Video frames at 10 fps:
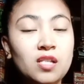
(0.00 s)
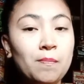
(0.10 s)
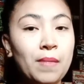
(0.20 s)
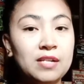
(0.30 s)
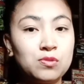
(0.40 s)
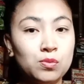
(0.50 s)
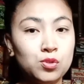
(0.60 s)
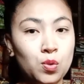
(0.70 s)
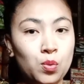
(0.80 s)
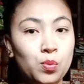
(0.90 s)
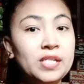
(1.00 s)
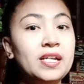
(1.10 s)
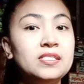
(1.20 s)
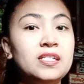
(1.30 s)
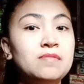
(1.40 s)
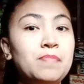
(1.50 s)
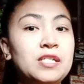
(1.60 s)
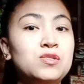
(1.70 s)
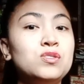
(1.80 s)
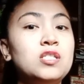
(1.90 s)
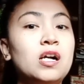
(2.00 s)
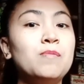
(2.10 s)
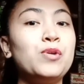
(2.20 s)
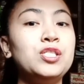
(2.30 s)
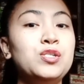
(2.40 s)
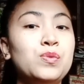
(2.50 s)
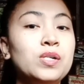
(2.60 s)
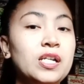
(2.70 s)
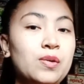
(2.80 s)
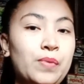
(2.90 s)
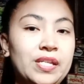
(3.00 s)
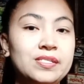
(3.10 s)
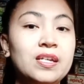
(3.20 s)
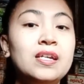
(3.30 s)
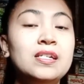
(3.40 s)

ang patong nyo, 100 pesos lang ang pwede nyo galawin